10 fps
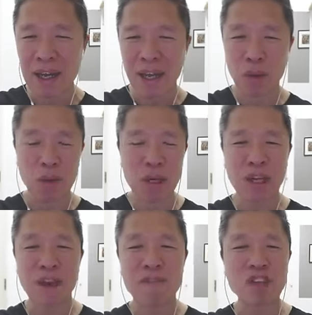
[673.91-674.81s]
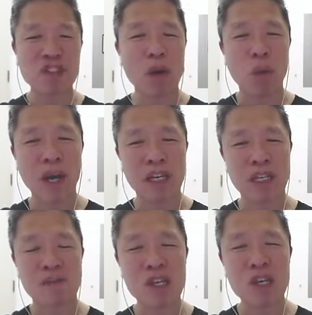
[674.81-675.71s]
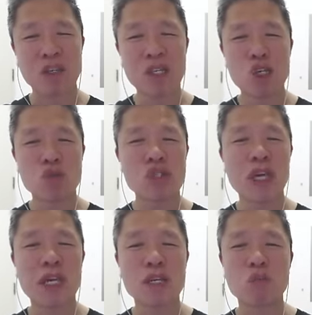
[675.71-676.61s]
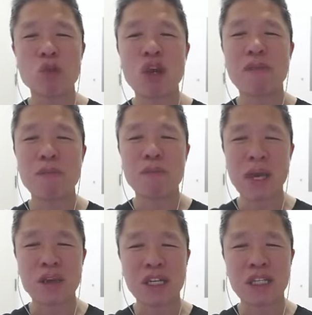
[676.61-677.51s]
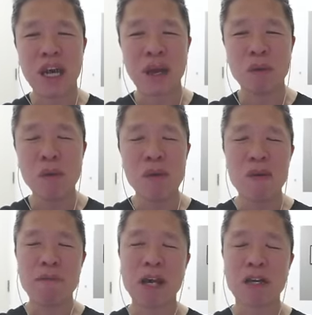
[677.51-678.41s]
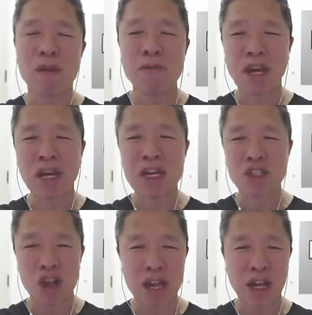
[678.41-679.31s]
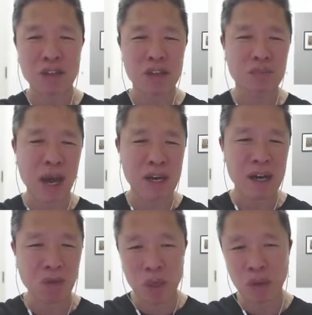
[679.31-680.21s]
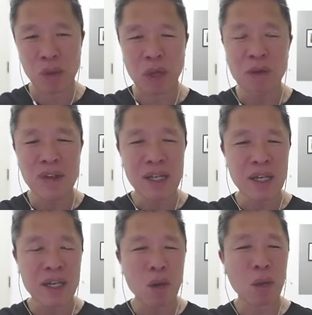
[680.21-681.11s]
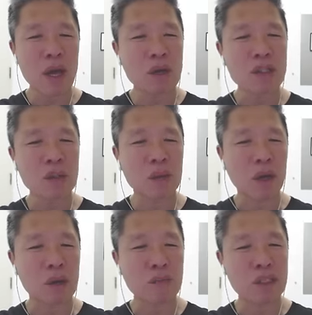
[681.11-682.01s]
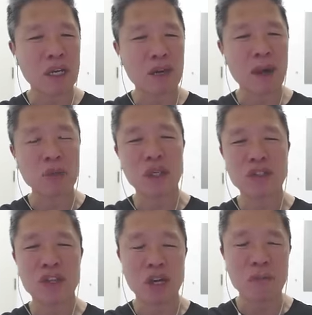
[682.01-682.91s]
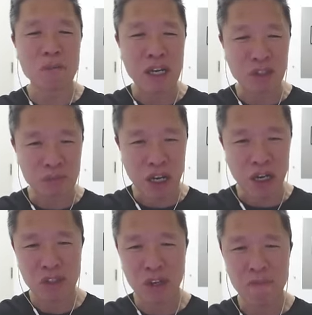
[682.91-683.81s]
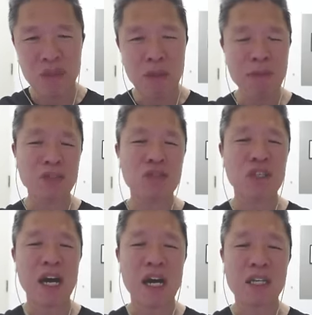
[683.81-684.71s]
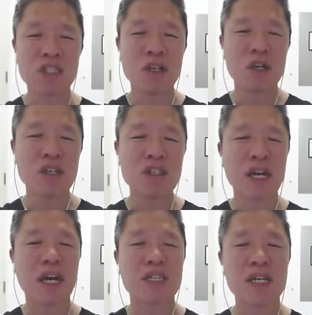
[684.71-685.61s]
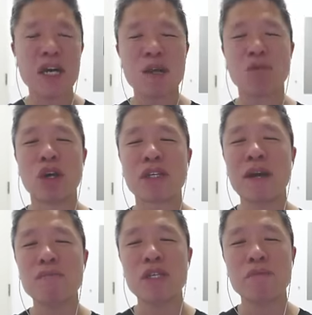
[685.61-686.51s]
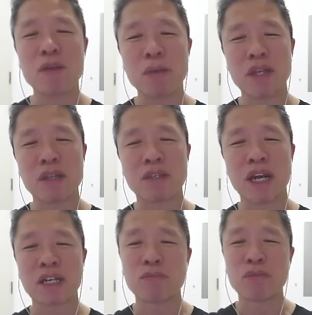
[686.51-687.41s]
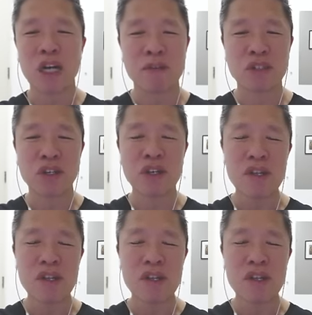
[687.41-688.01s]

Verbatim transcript: 그리고 이렇게 빅스가 올라가게 되면요. 주식에는 위험한 배경이다라고 뱅크 오브 아메리카의 전략가들은 말을 하고 있고요. 올해 역시도 여러분들 제가 방송에서 여러 번 말씀드린 것처럼 빅스가 7월 현재까지 무려 32%나 급등하면서